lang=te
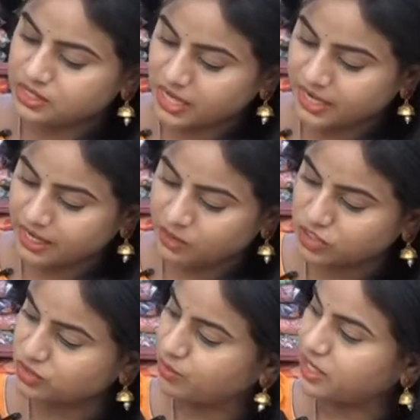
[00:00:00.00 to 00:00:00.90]
శారీలో ఇలా
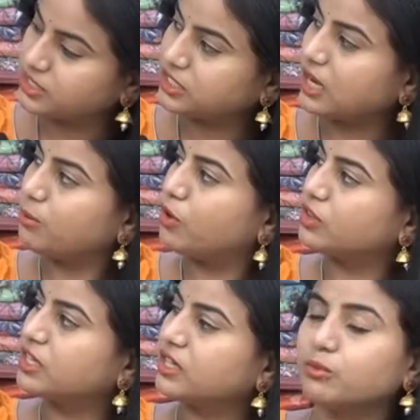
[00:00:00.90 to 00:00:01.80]
వస్తుందన్నమాట చాలా
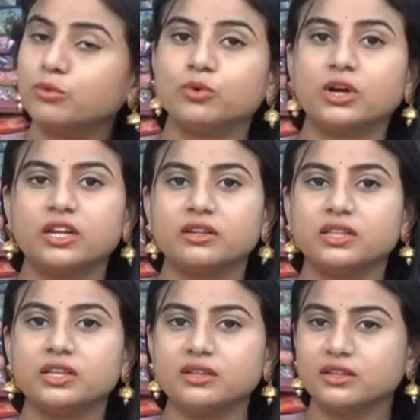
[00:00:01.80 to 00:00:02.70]
బాగుంది కదా బ్లూ కలర్ ఇది